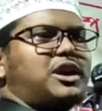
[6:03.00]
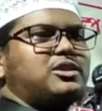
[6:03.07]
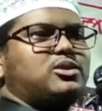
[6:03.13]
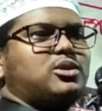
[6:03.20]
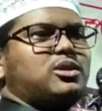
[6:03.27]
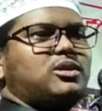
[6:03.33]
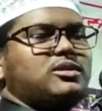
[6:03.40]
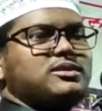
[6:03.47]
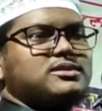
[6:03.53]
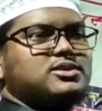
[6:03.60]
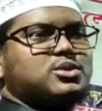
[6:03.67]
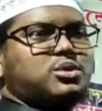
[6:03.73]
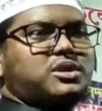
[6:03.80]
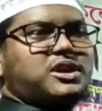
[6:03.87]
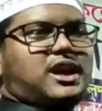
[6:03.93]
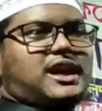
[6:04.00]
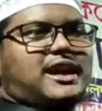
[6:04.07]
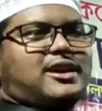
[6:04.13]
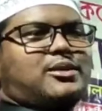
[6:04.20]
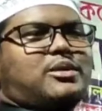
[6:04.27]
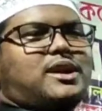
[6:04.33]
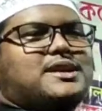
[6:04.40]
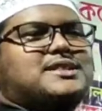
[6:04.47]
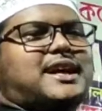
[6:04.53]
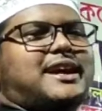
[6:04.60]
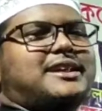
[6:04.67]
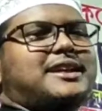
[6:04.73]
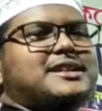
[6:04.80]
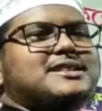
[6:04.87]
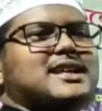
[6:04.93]
বলেন তো দুনিয়ার আগুনের
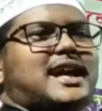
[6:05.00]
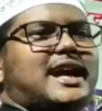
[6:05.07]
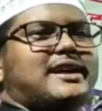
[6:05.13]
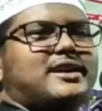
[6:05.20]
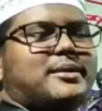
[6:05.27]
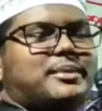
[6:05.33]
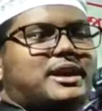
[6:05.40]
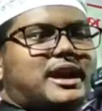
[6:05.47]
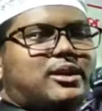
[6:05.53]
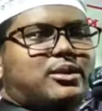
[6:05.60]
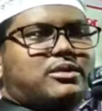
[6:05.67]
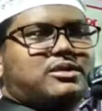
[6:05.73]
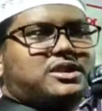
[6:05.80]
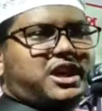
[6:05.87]
চাইতে জাহান নামের আগুন